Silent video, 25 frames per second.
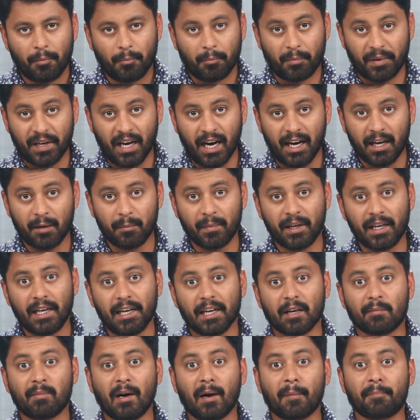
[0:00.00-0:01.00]
बिहार में
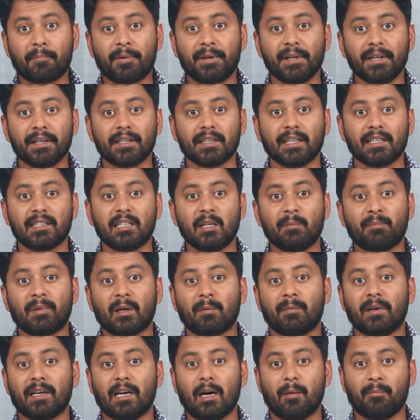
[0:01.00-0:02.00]
एक बार फिर नदी पर
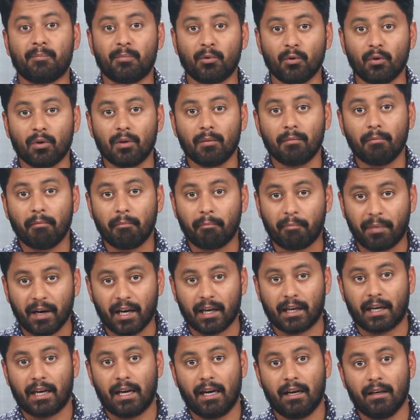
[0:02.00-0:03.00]
बना पुल
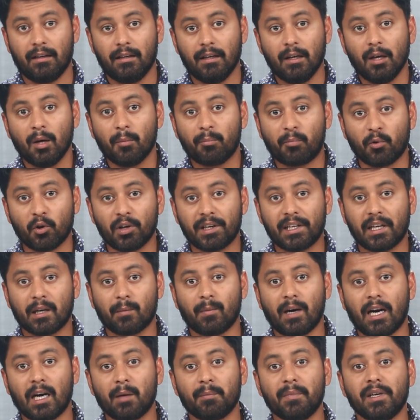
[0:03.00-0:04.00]
बह गया पुल
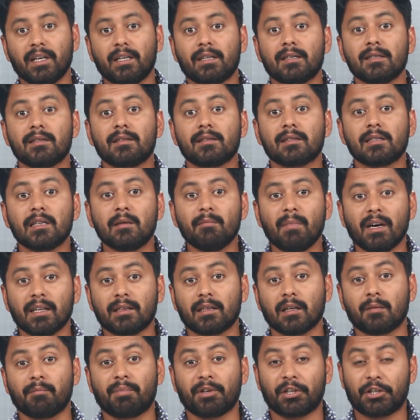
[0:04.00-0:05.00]
निर्माण में किस सीमा
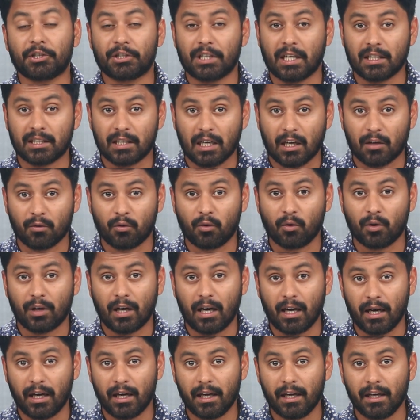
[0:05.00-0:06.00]
तक भ्रष्टाचार हो
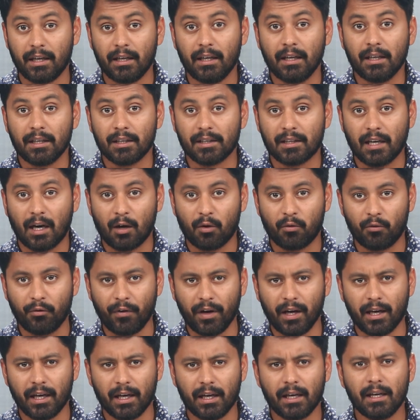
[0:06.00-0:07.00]
रहा है या
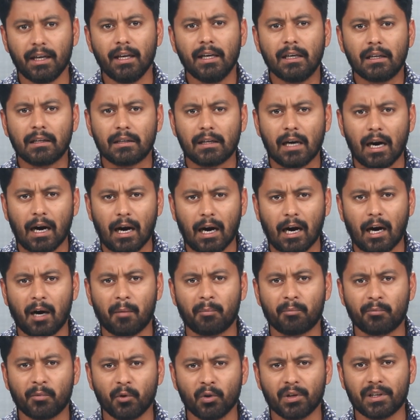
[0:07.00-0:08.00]
हुए हैं यह
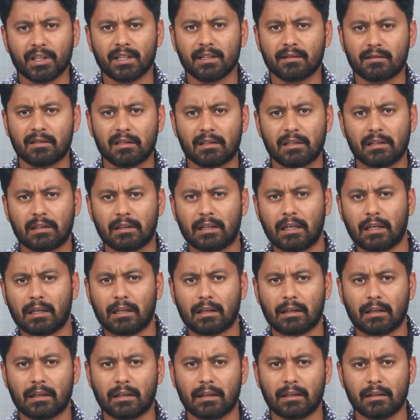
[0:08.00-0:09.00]
आप पुल की स्थिति
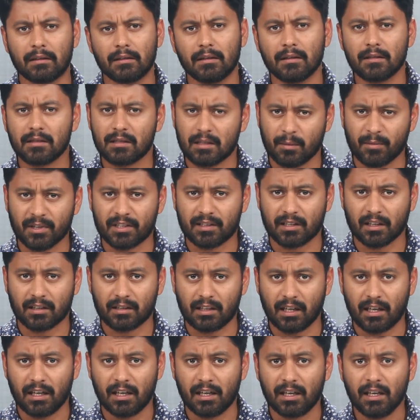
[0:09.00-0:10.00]
देखकर ही समझ
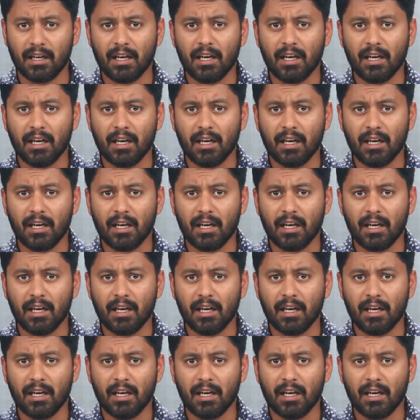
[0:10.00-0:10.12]
सकते हैं